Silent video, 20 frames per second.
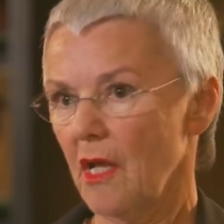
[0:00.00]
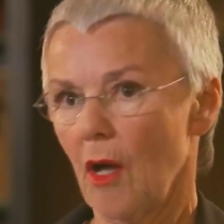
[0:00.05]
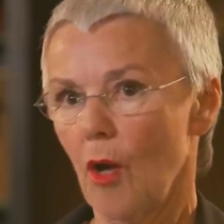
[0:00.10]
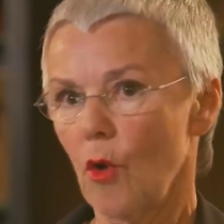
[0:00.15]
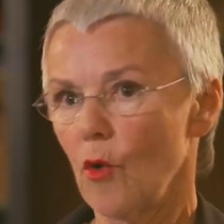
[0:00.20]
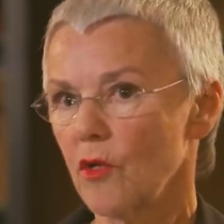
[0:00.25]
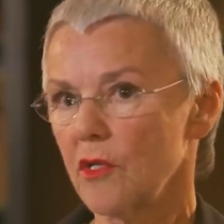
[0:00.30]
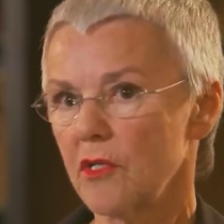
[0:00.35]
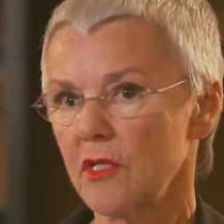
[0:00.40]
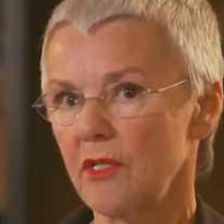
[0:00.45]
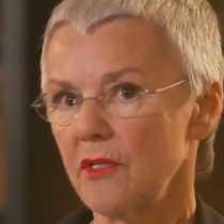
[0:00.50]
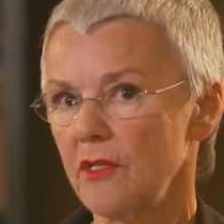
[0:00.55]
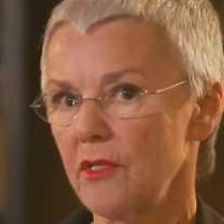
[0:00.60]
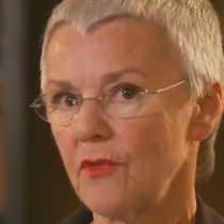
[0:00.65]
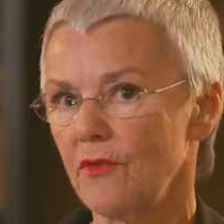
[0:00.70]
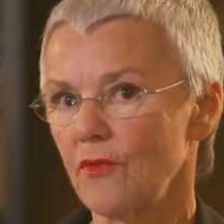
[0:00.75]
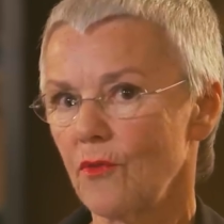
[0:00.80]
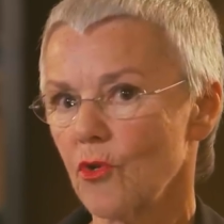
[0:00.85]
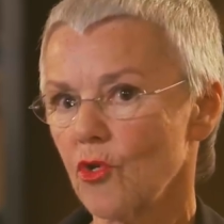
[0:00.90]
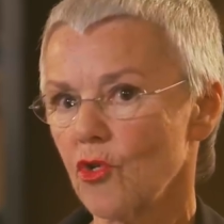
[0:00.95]
Auch die,
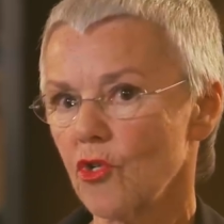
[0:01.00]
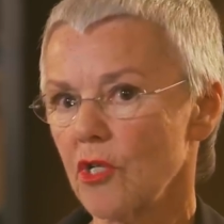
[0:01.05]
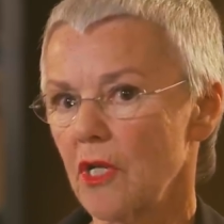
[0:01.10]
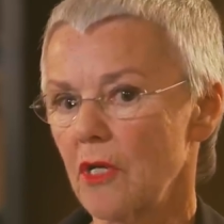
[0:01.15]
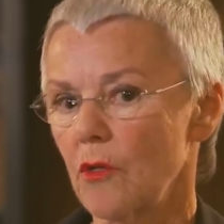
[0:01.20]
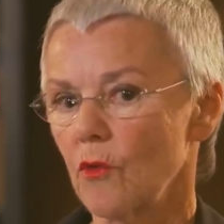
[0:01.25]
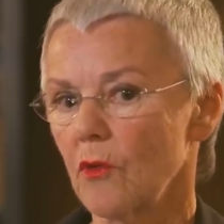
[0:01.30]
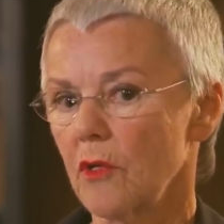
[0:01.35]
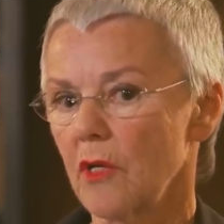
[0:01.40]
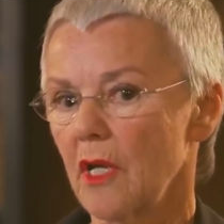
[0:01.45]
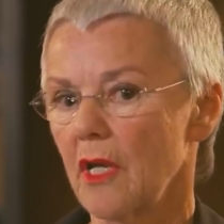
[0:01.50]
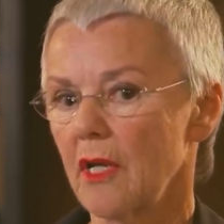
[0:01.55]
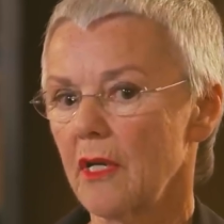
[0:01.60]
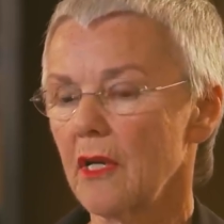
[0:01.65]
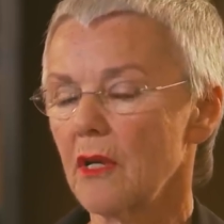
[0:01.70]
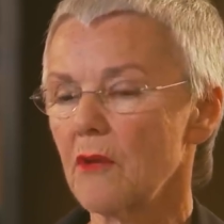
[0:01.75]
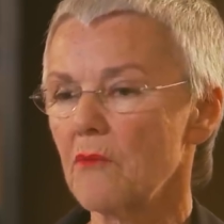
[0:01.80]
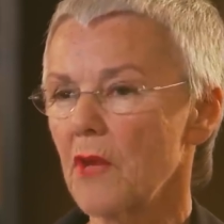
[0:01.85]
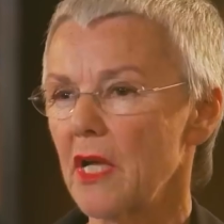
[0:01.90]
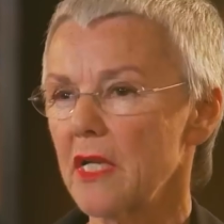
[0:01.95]
die Vorstellungen,
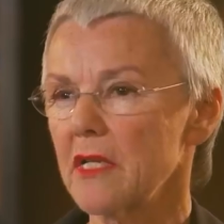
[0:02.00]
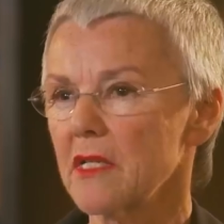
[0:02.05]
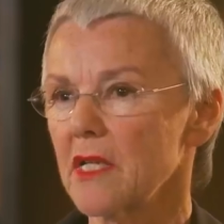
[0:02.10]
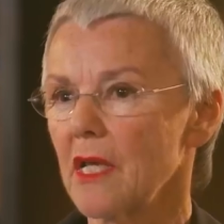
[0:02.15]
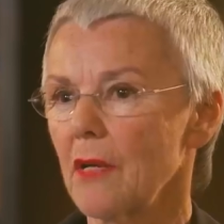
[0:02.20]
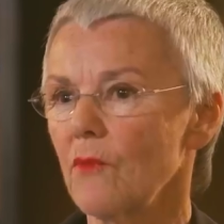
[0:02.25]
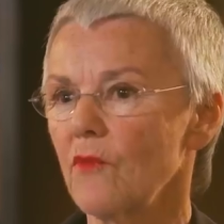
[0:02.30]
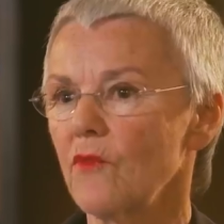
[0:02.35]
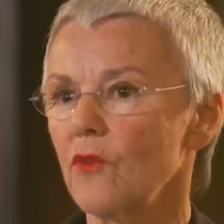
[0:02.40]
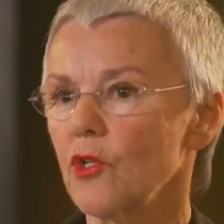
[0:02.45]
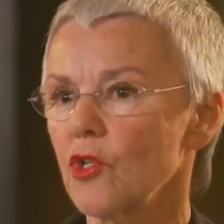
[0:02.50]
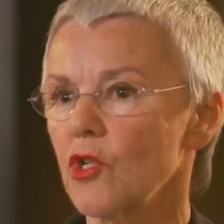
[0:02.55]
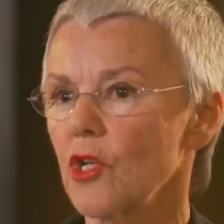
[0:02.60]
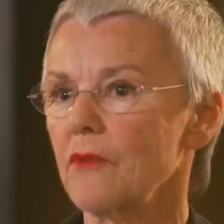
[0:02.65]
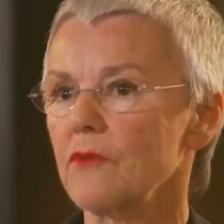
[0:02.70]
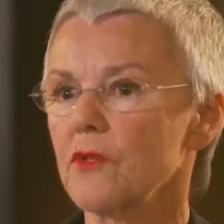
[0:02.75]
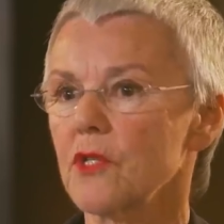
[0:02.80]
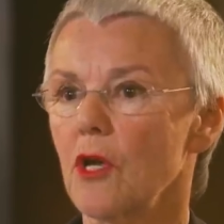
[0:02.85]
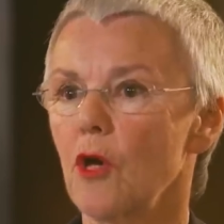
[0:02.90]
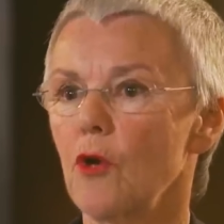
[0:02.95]
einen gemeinsamen
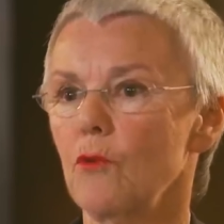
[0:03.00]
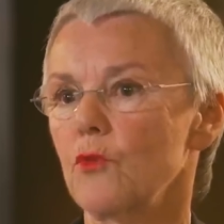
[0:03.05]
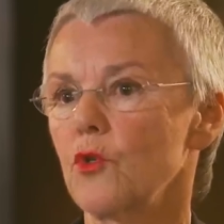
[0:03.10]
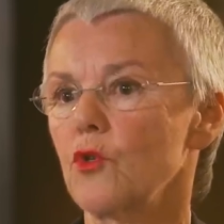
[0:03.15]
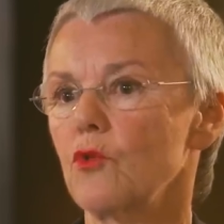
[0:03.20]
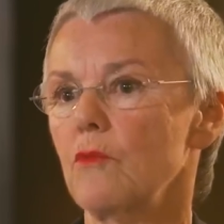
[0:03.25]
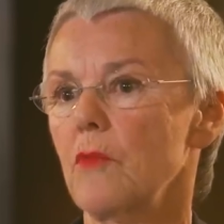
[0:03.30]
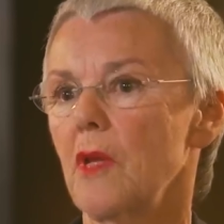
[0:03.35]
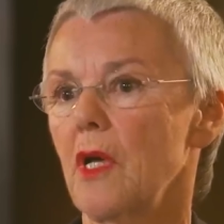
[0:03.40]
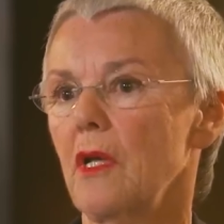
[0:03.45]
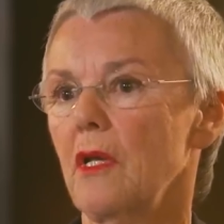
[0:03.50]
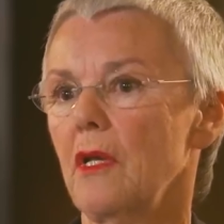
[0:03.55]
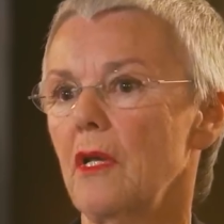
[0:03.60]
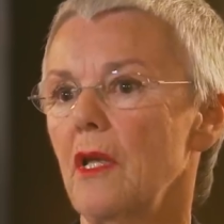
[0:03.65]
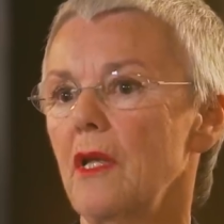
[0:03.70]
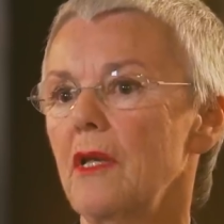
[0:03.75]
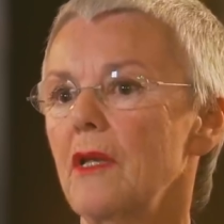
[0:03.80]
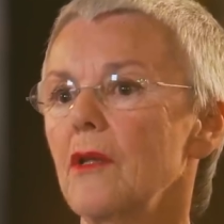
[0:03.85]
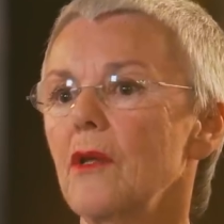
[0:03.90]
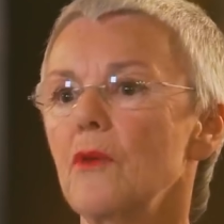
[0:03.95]
Wirtschaftsraum zu machen,
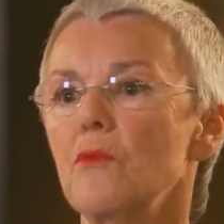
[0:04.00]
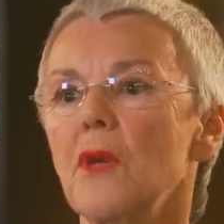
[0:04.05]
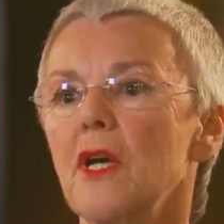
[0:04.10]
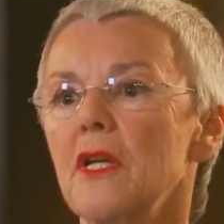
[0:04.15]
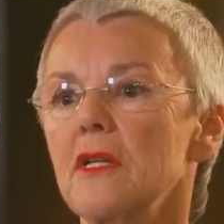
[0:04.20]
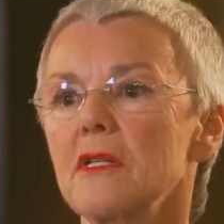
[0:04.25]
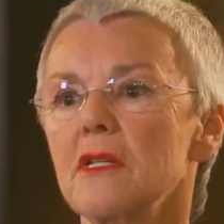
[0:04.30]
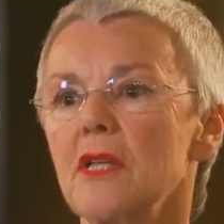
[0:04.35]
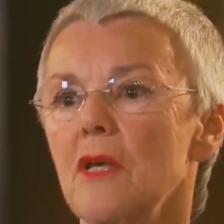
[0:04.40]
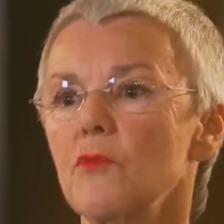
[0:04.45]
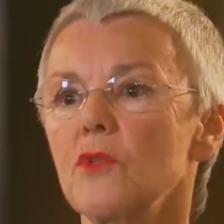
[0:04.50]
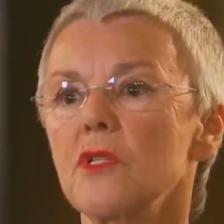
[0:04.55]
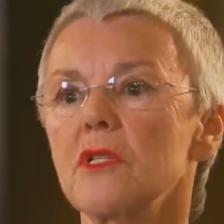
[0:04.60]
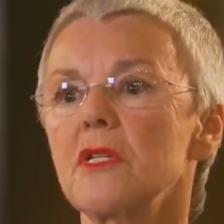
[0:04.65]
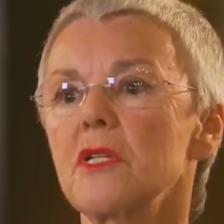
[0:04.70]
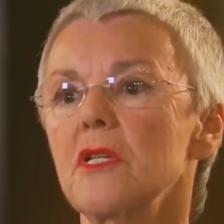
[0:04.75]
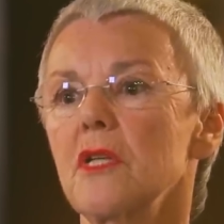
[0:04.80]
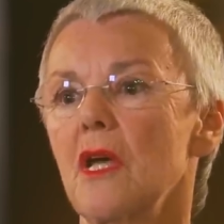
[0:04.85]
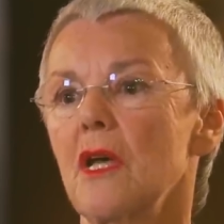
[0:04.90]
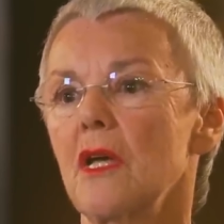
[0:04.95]
eine gemeinsame
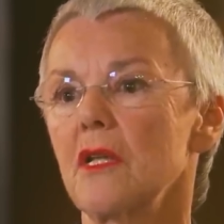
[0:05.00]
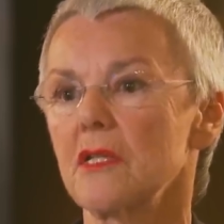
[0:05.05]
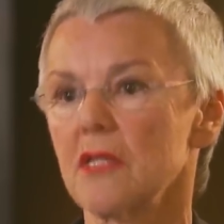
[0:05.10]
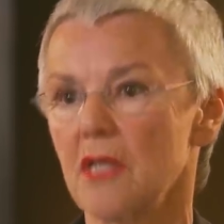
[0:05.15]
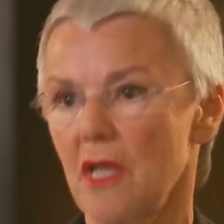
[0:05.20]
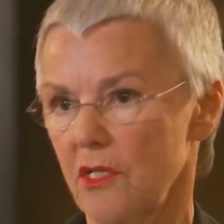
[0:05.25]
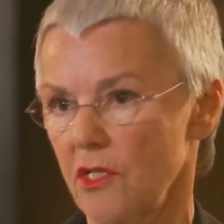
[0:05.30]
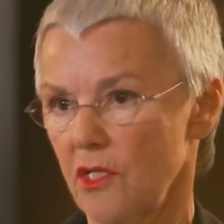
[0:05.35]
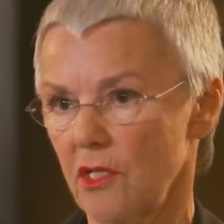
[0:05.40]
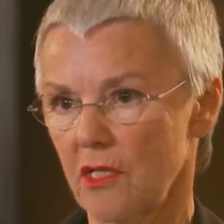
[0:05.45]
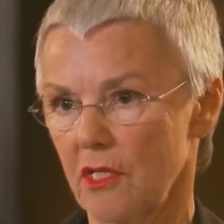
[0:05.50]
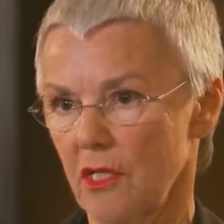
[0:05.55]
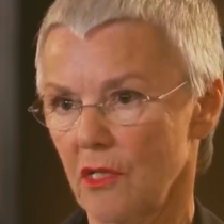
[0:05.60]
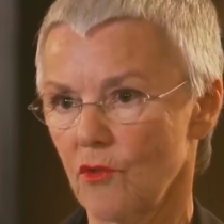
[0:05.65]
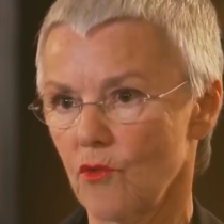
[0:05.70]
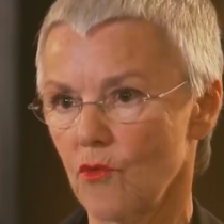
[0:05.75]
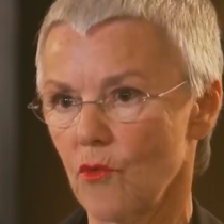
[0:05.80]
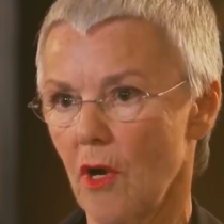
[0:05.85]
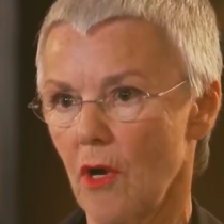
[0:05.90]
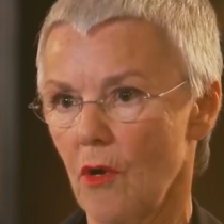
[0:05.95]

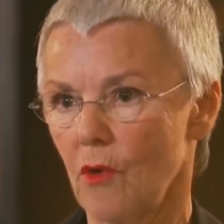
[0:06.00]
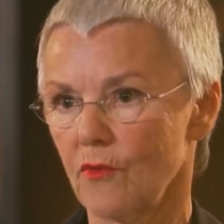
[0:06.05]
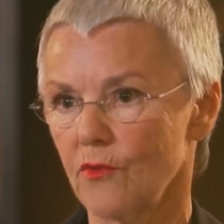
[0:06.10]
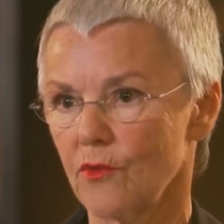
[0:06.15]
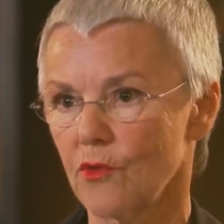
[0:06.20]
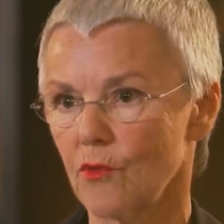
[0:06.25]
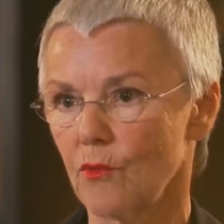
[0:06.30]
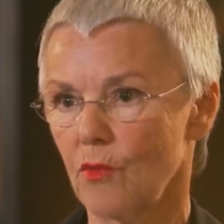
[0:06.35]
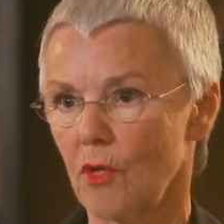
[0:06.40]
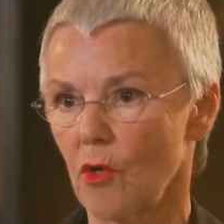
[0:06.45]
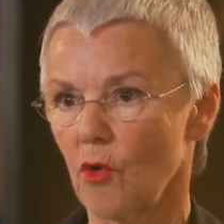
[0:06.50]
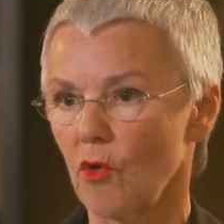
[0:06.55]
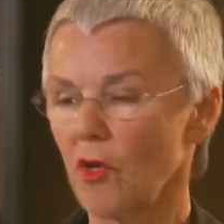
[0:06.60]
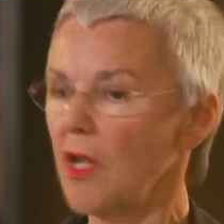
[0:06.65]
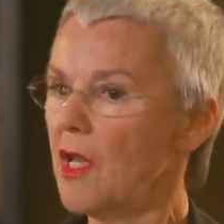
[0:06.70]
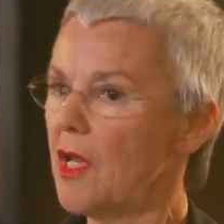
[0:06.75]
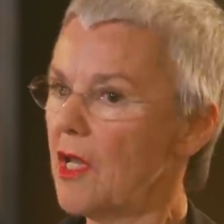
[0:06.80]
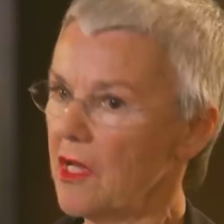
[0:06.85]
Sicherheitsarchitektur aufzubauen,